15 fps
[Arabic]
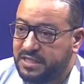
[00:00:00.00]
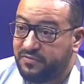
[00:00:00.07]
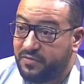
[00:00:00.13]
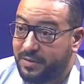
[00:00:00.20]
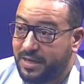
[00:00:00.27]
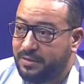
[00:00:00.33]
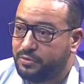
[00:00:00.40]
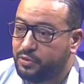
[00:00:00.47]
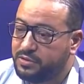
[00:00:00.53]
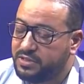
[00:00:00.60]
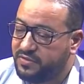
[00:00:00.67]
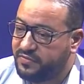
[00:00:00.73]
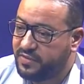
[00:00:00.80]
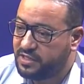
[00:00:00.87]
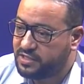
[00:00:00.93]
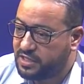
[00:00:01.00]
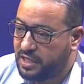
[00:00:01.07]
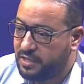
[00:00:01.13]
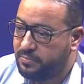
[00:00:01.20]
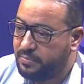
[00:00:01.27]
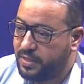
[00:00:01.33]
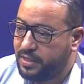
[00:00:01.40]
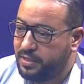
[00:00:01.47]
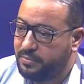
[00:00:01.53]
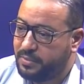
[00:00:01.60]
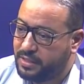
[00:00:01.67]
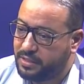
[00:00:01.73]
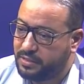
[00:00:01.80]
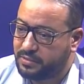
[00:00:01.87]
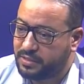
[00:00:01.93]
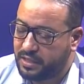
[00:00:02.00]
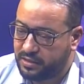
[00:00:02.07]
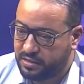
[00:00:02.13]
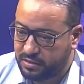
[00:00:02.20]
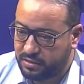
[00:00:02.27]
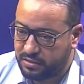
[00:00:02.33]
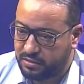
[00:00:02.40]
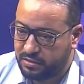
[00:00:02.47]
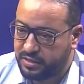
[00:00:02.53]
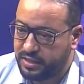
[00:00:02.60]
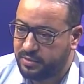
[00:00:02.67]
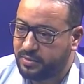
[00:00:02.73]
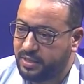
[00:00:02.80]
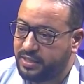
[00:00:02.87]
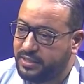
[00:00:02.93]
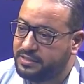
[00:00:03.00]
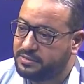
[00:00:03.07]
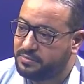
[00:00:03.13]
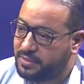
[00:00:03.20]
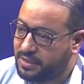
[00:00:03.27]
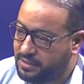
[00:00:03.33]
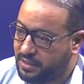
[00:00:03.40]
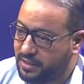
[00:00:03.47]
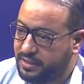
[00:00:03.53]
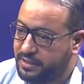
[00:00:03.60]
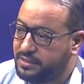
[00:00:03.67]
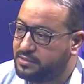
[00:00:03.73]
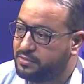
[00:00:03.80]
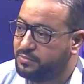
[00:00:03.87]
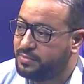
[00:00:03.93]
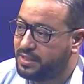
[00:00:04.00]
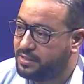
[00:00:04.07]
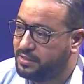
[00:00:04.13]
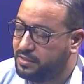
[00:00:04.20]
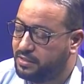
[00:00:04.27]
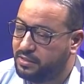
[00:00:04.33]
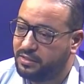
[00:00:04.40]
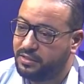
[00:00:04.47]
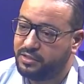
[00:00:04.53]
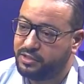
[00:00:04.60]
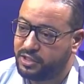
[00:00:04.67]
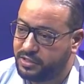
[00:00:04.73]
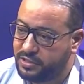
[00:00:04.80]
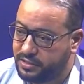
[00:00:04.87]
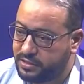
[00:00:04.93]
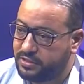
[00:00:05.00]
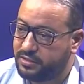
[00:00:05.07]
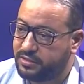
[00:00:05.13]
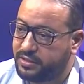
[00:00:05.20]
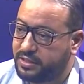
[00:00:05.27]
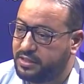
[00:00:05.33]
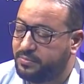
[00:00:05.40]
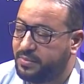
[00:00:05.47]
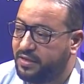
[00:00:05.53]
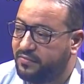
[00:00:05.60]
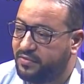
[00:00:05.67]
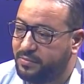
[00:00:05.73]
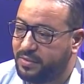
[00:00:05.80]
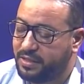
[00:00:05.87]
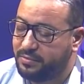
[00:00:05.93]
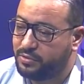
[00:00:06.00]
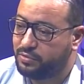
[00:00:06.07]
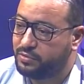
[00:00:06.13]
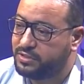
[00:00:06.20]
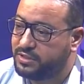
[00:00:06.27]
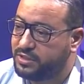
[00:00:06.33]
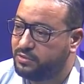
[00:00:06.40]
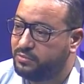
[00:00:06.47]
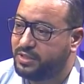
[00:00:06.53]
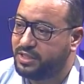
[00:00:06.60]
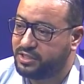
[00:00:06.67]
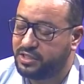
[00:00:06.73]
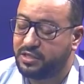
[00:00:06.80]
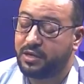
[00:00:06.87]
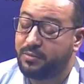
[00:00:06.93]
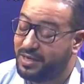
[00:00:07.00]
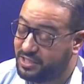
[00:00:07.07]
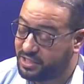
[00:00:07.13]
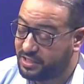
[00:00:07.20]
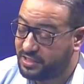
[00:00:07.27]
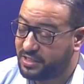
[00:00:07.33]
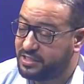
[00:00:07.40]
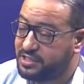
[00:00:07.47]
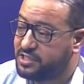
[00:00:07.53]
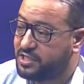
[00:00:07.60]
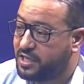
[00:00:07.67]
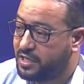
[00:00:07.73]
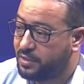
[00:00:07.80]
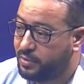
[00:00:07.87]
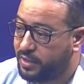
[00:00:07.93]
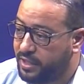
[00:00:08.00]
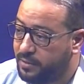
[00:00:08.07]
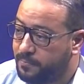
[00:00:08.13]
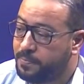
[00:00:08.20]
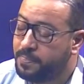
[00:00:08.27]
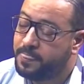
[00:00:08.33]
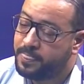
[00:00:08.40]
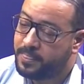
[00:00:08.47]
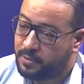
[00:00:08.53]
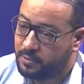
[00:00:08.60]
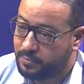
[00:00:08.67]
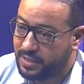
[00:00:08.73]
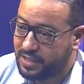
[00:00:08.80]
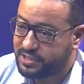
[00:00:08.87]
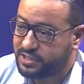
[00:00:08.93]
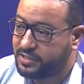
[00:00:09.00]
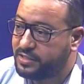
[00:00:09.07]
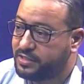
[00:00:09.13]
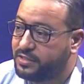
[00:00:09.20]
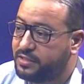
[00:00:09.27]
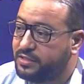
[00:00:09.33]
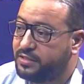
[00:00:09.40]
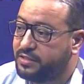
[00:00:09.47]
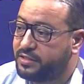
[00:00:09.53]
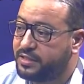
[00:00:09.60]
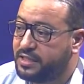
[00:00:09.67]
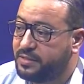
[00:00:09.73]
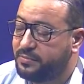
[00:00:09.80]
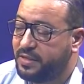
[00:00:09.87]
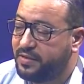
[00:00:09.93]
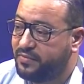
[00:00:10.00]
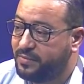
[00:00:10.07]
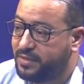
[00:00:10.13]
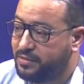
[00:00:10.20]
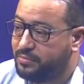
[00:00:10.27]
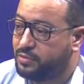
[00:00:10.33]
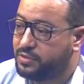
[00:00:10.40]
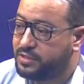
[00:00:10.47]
في الملعب التونسي في لجنه الحبايه معناتها دخلت نائب رئيس بعد رئيس وبعد شديت كاتب عام في الملعب التونسي وبعد قبلها شديد رئيس لجنه قانونيه ومن بعد شديد آه، كاتب عام في الملعب التونسي ما